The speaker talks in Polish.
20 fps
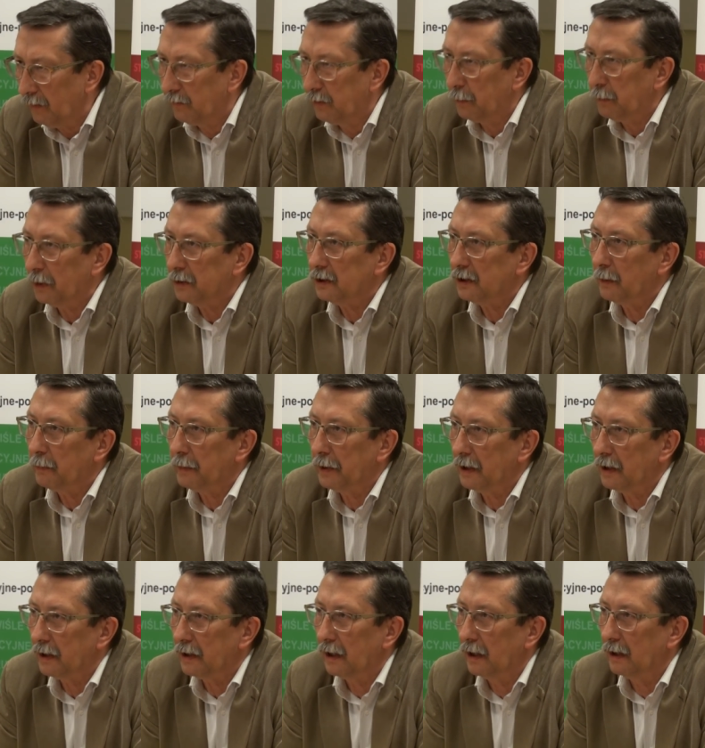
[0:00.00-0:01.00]
w epoce
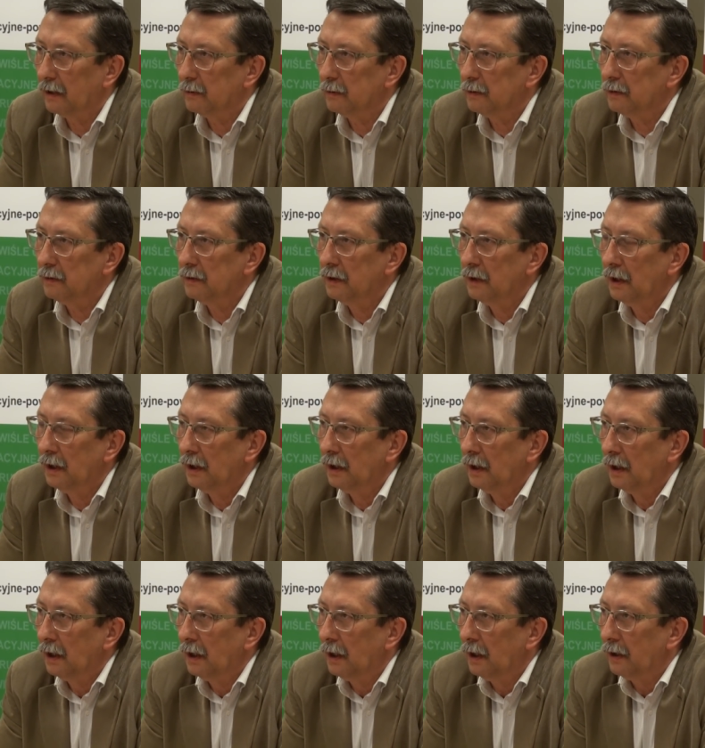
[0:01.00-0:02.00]
PRL-u
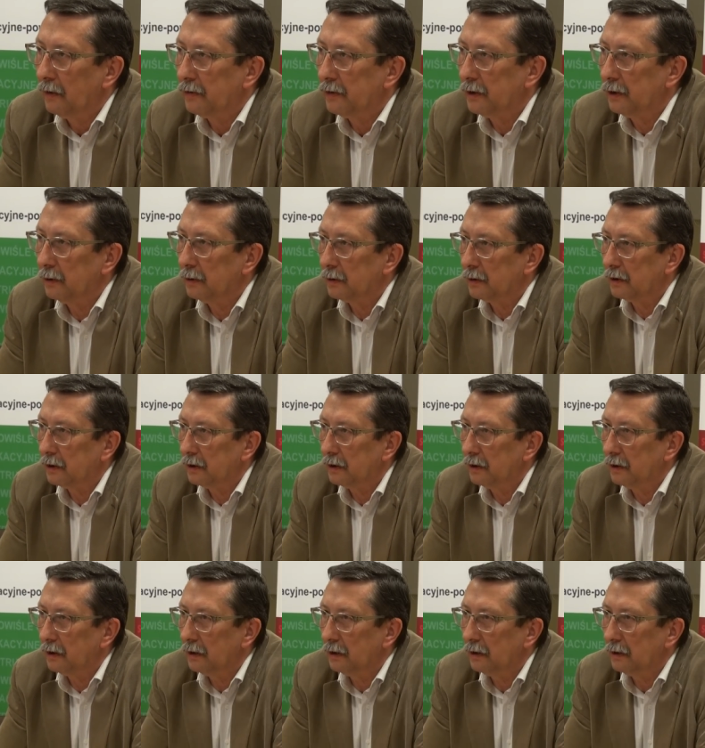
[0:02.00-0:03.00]
wśród,
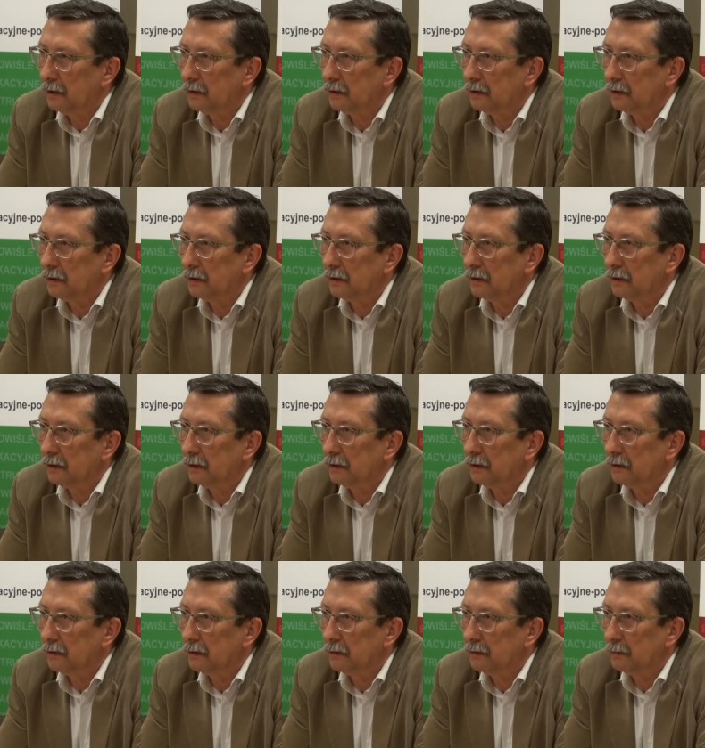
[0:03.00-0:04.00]

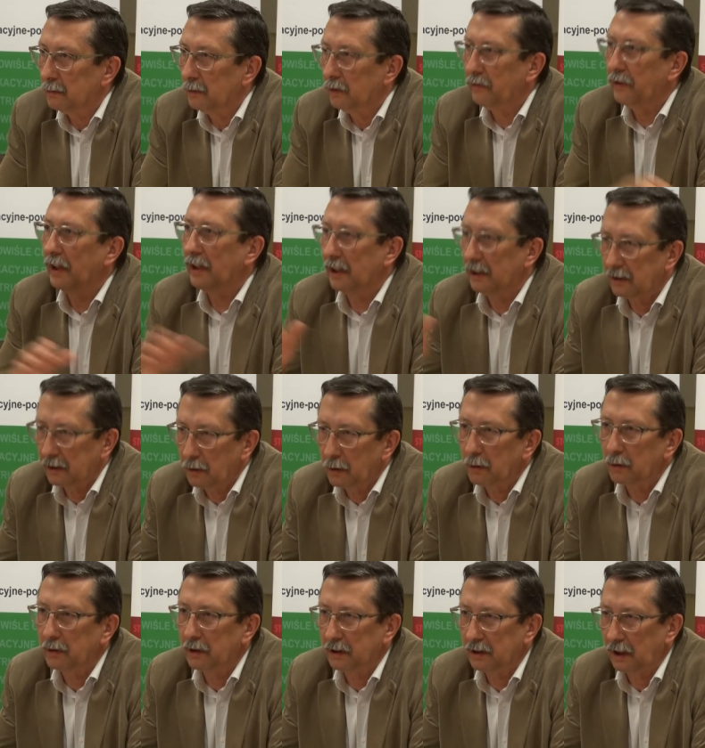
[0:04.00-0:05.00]
yy, mówię na
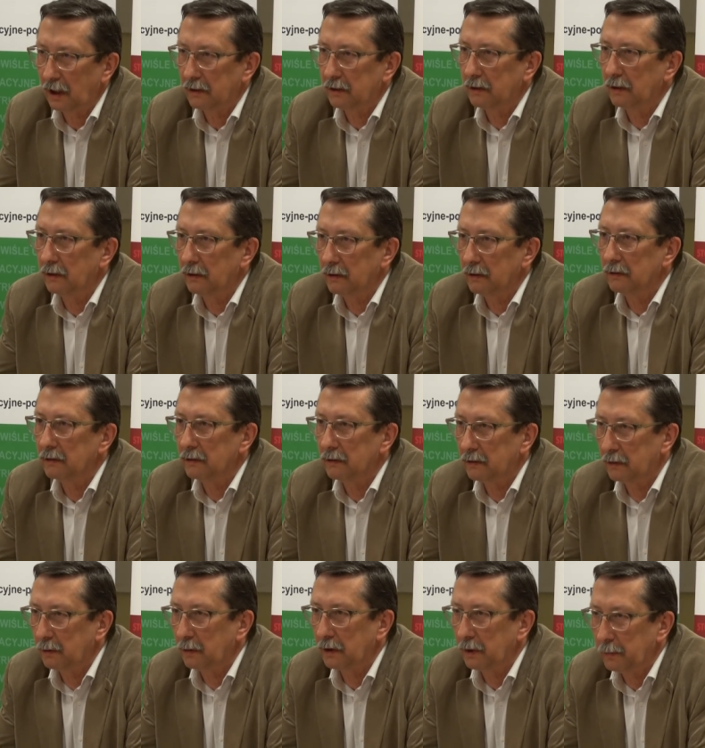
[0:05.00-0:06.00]
skróty, za co
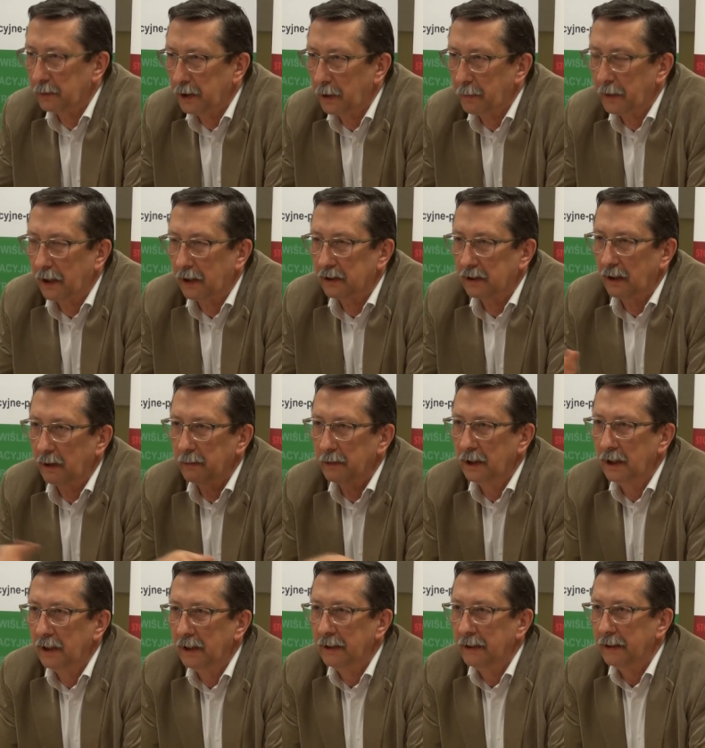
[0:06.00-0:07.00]
z góry przepraszam,
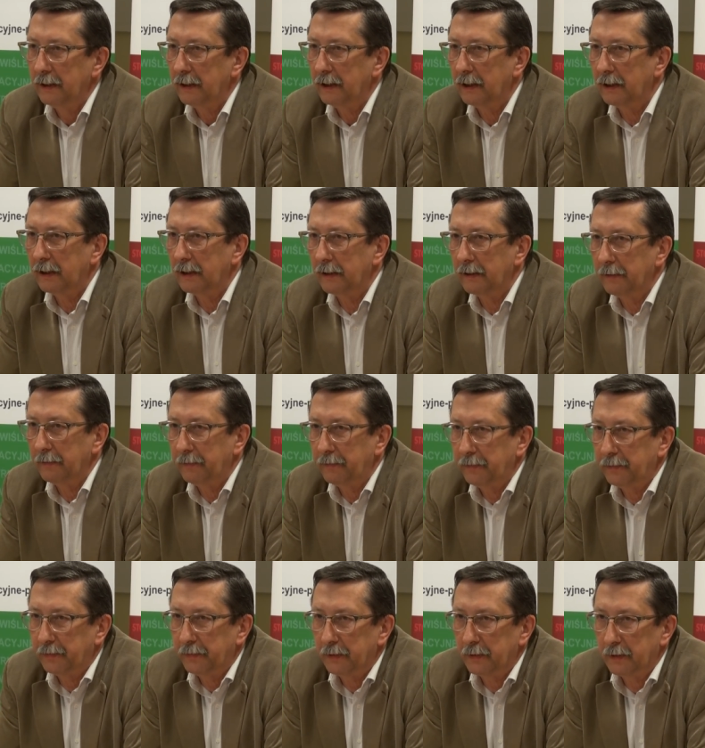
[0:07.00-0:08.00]
E,
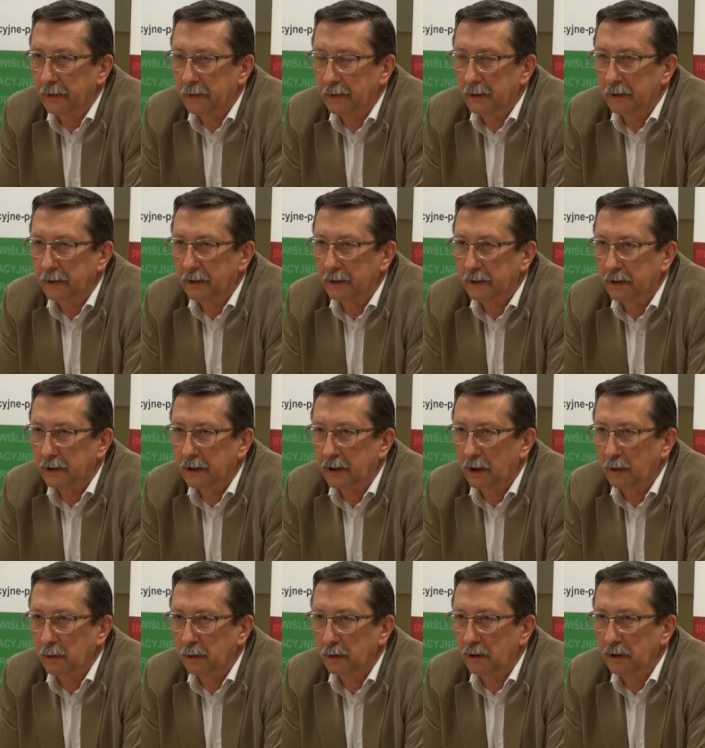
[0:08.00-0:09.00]
w
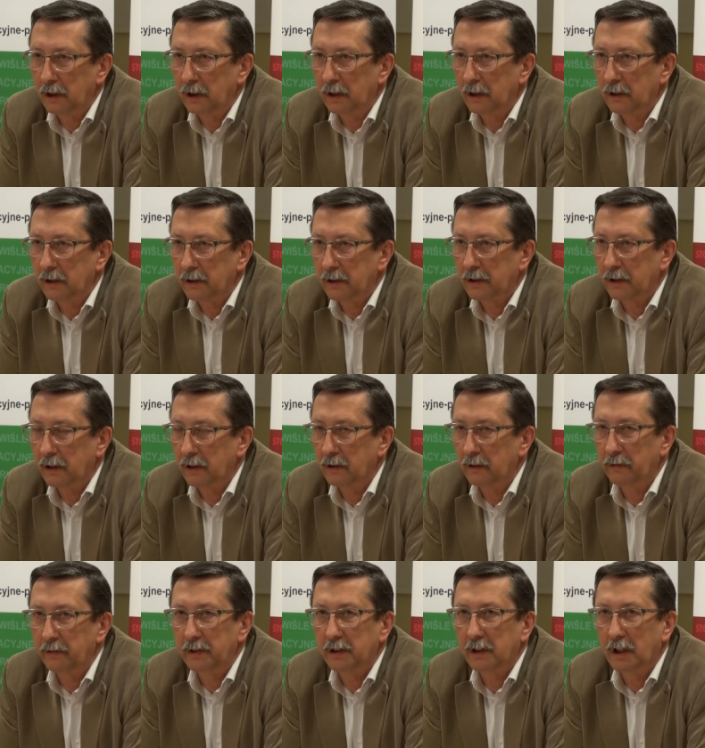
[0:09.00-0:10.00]
szczególnie
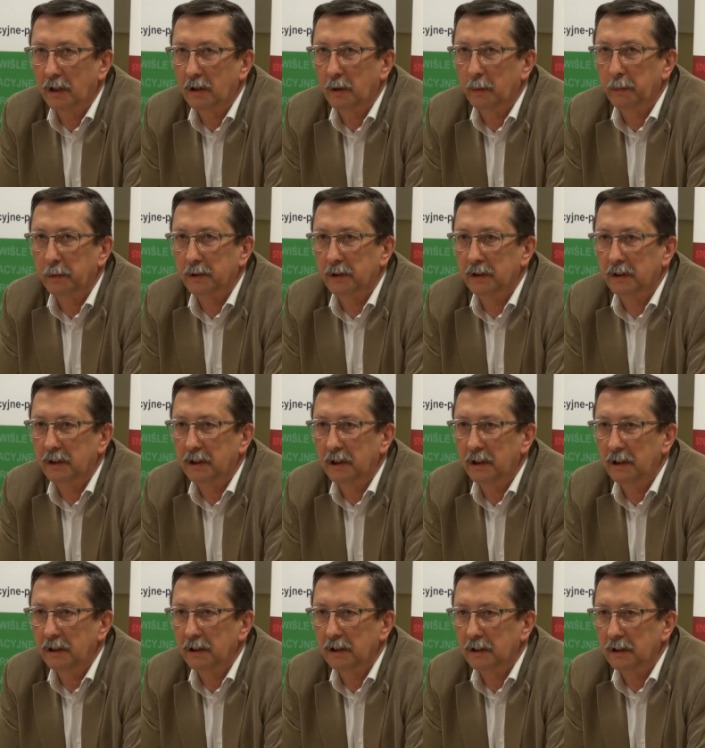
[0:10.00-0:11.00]
środowiskach
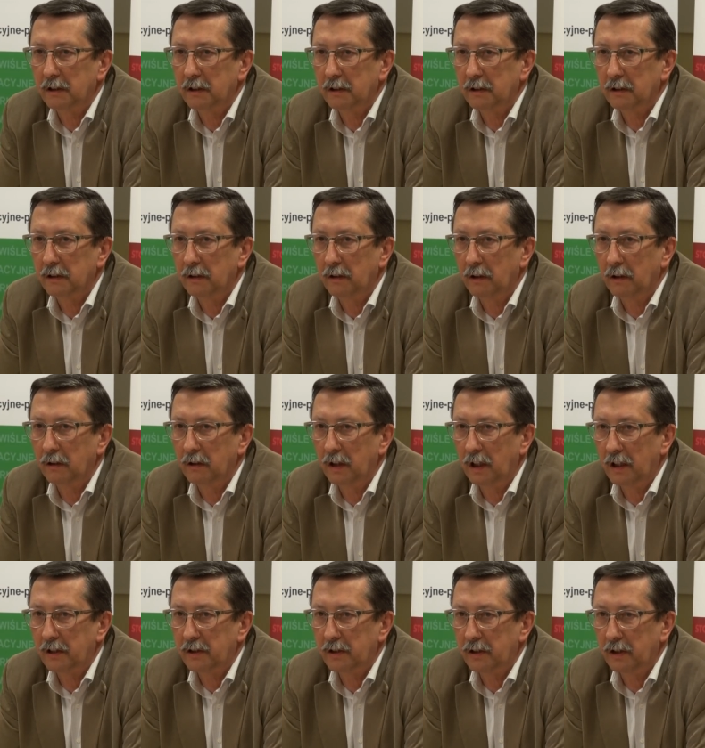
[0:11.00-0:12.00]
opozycyjnych e, od
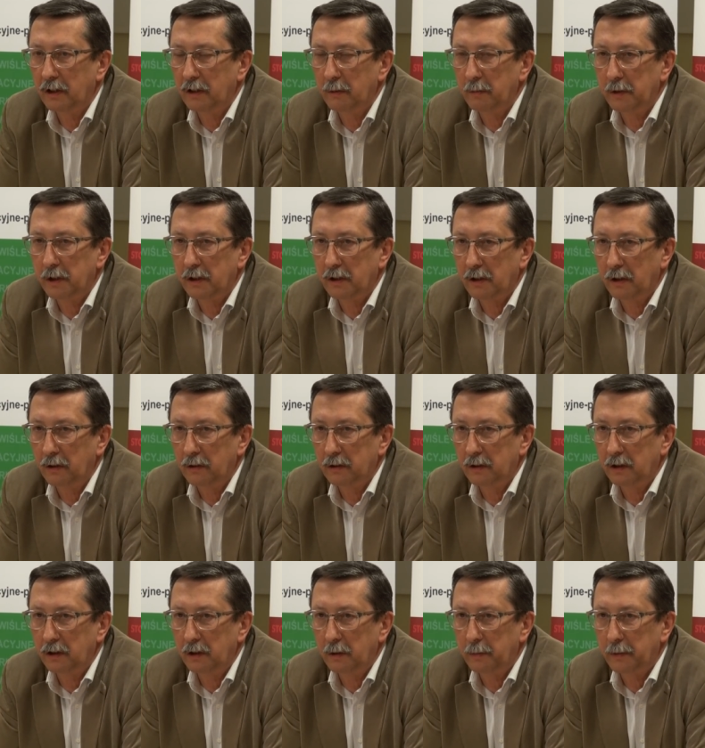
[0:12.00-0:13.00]
lat 70.
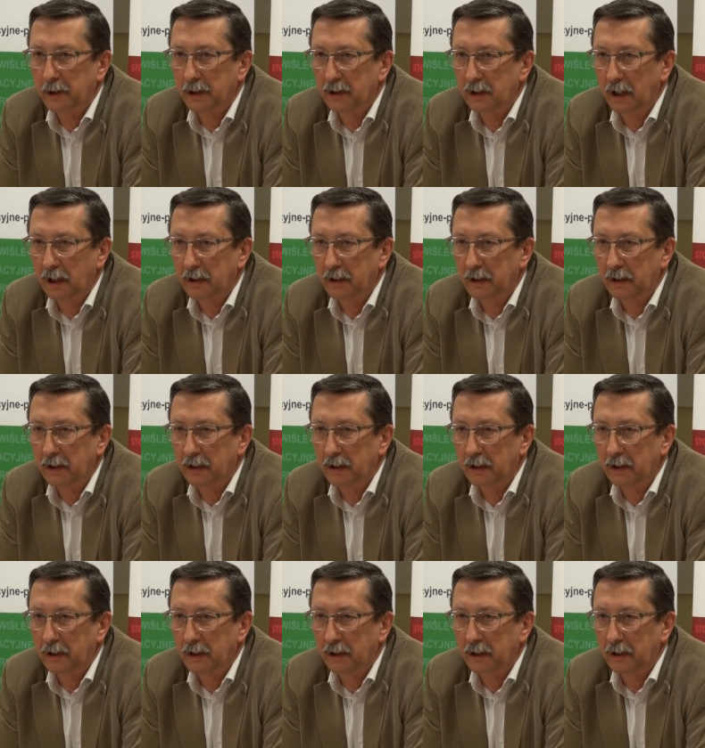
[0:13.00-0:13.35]
i przez